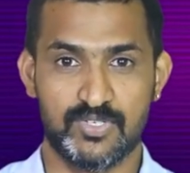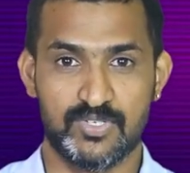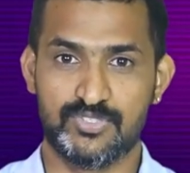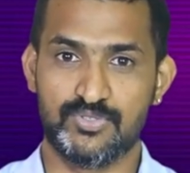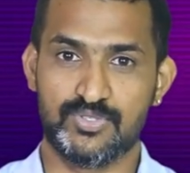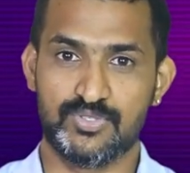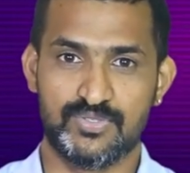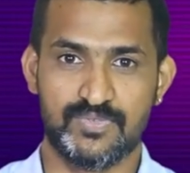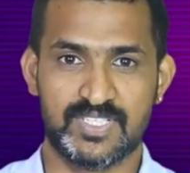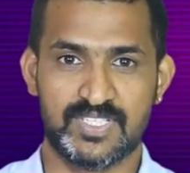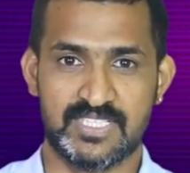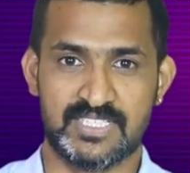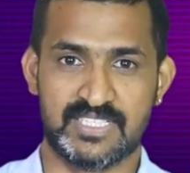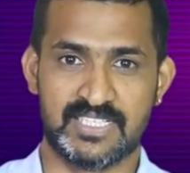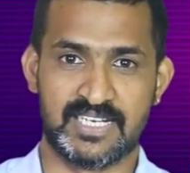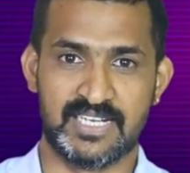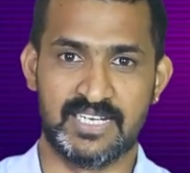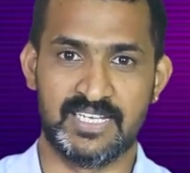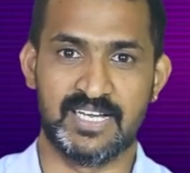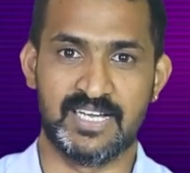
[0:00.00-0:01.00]
ஒரு சுச்சுவேஷன்ஸ்
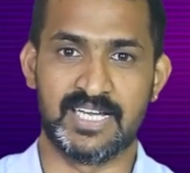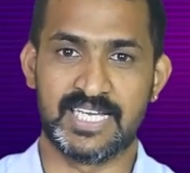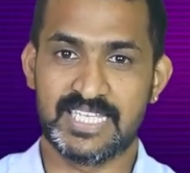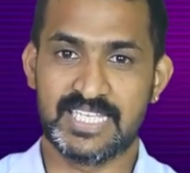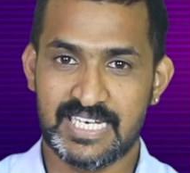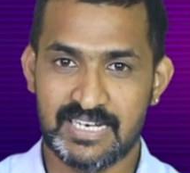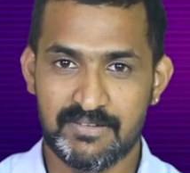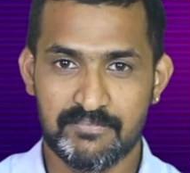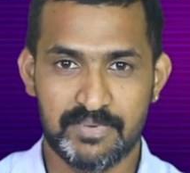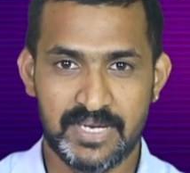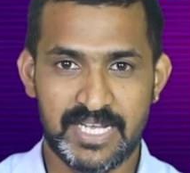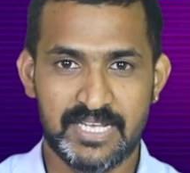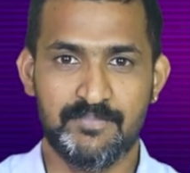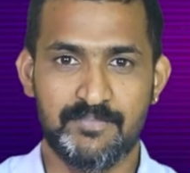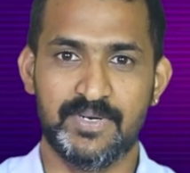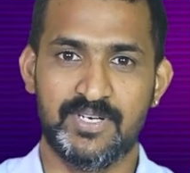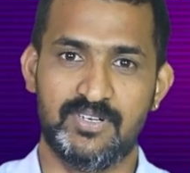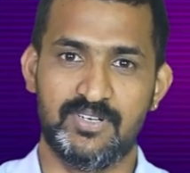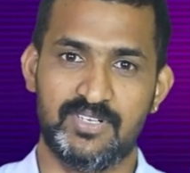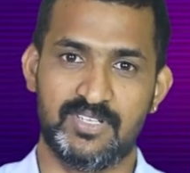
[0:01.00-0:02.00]
இருக்கு இல்லையா இதெல்லாம் பிரேக்
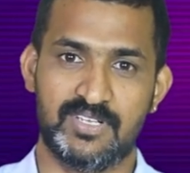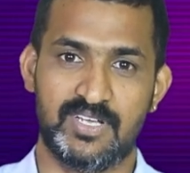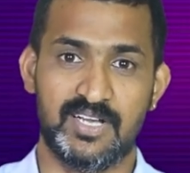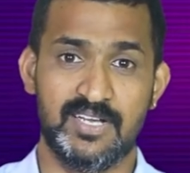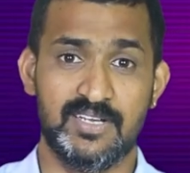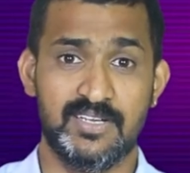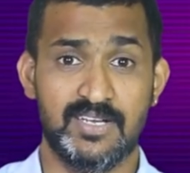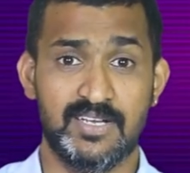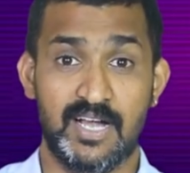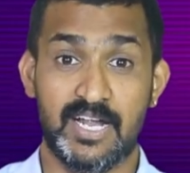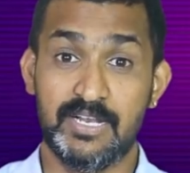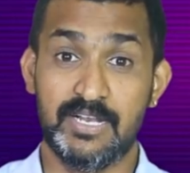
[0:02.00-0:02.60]
பண்ணுறதுக்காக